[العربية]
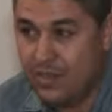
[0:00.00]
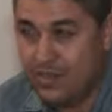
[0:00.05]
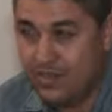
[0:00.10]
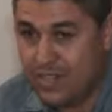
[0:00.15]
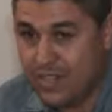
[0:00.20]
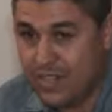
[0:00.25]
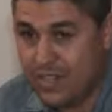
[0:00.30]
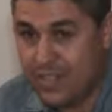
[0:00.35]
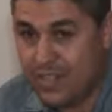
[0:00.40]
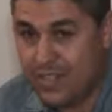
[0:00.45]

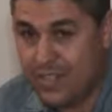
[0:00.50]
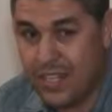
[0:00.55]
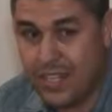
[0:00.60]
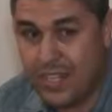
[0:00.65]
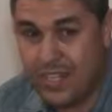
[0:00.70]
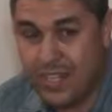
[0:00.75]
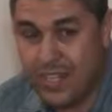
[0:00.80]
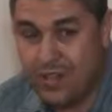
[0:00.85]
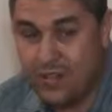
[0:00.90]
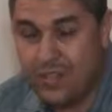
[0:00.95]
فتره
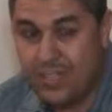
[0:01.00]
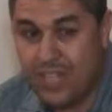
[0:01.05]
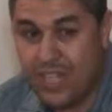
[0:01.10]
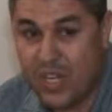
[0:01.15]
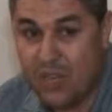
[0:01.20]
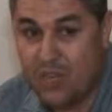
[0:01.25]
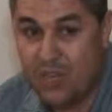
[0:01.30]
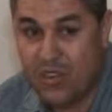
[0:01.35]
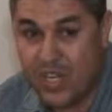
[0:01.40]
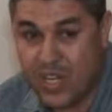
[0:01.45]
الاشتغال ديالو
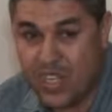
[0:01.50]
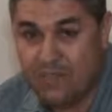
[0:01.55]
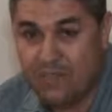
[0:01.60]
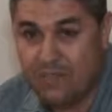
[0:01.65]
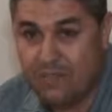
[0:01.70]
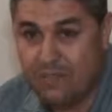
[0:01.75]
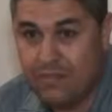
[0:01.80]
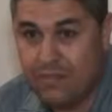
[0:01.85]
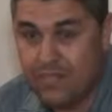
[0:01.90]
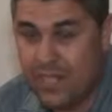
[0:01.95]
السنه
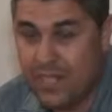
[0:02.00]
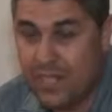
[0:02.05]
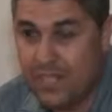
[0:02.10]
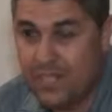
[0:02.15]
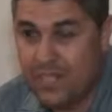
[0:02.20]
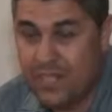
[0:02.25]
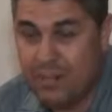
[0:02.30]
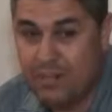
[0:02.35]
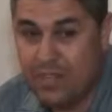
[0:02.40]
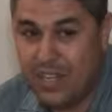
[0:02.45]
والنصف على
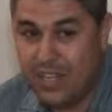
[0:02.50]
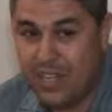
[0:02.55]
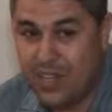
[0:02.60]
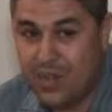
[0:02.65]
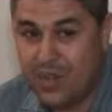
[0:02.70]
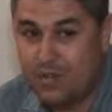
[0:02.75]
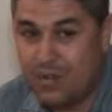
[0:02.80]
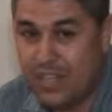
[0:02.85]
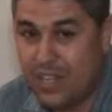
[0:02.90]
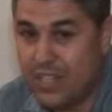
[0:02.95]
اعتبار
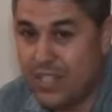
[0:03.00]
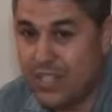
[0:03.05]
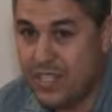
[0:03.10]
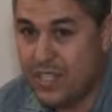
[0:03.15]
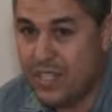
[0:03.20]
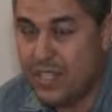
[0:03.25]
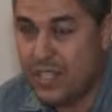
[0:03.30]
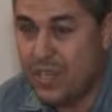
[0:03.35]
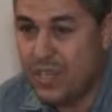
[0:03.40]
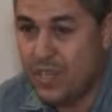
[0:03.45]
انه
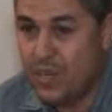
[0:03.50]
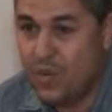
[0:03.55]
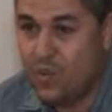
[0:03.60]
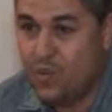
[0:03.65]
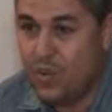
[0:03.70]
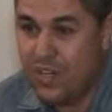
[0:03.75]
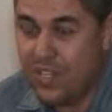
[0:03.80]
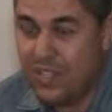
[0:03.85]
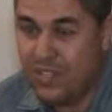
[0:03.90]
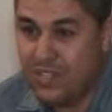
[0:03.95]
مجلس
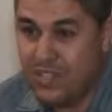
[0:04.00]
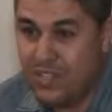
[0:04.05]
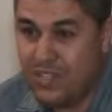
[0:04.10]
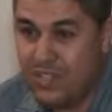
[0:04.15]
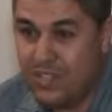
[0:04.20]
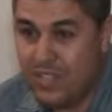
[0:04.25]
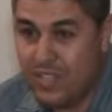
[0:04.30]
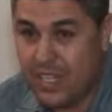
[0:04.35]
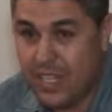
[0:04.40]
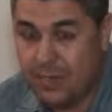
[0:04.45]
هو نتاج
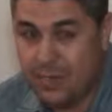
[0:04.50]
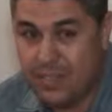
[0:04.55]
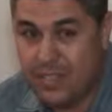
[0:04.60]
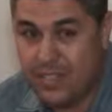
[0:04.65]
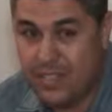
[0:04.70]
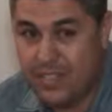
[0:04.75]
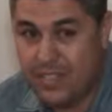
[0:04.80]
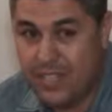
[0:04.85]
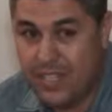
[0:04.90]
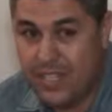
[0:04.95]

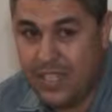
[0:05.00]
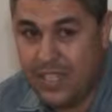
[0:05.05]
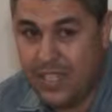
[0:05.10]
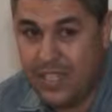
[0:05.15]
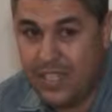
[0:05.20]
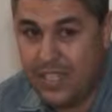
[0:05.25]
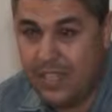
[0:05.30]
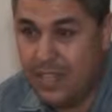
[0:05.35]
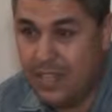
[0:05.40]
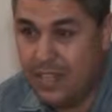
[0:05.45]
انتخابات
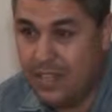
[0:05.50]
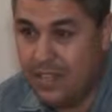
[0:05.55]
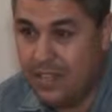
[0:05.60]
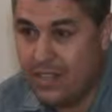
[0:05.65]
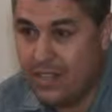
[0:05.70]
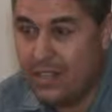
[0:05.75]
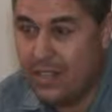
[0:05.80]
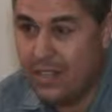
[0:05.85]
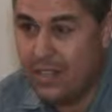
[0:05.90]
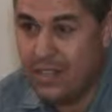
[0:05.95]
الزيئيه ديال
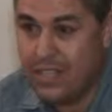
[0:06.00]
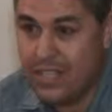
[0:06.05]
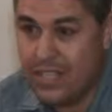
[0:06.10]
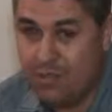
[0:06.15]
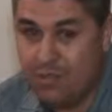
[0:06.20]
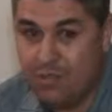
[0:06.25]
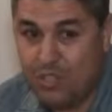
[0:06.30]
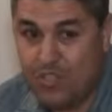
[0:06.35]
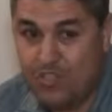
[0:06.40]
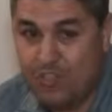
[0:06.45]

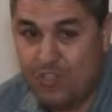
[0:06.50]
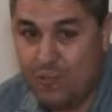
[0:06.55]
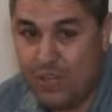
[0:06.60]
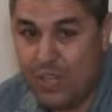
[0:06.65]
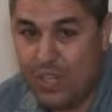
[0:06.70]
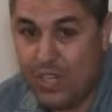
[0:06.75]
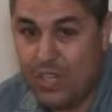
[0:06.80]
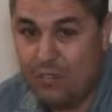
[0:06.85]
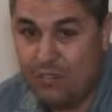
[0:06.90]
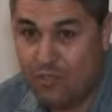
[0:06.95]
23
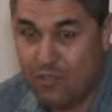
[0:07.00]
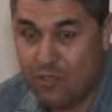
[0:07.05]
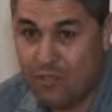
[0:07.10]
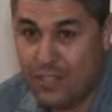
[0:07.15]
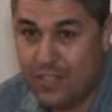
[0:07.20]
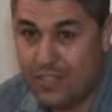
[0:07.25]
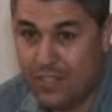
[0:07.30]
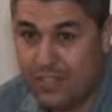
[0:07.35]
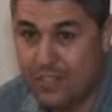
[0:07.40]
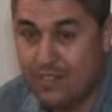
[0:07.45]
فبراير
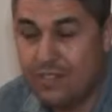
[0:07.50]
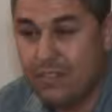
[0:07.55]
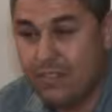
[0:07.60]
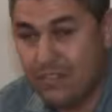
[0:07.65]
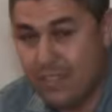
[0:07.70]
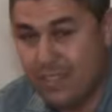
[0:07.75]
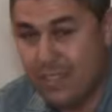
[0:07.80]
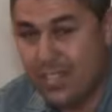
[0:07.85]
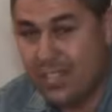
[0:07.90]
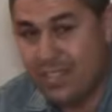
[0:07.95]
2017
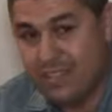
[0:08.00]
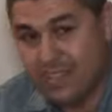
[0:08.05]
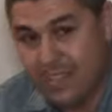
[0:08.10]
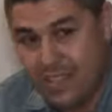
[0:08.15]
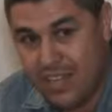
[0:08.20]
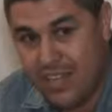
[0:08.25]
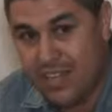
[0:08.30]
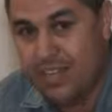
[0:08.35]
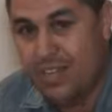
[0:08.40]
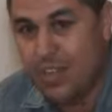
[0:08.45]
يعني
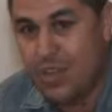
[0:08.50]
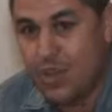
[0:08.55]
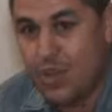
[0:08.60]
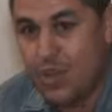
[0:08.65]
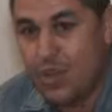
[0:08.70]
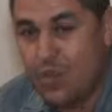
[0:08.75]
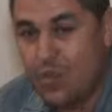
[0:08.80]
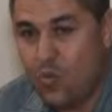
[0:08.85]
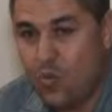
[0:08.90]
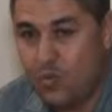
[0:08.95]
سنه
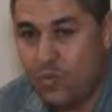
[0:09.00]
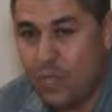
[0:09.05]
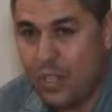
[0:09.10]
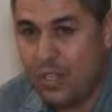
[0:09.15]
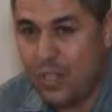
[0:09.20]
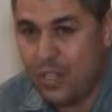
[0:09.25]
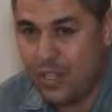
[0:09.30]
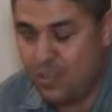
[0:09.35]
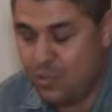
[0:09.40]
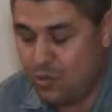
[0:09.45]

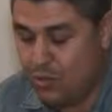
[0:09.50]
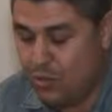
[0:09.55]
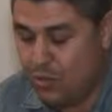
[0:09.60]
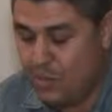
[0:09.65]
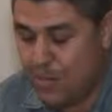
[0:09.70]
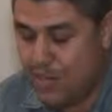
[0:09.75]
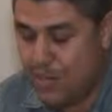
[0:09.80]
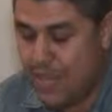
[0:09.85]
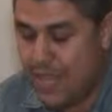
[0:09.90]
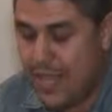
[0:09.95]
وبعض الاشهر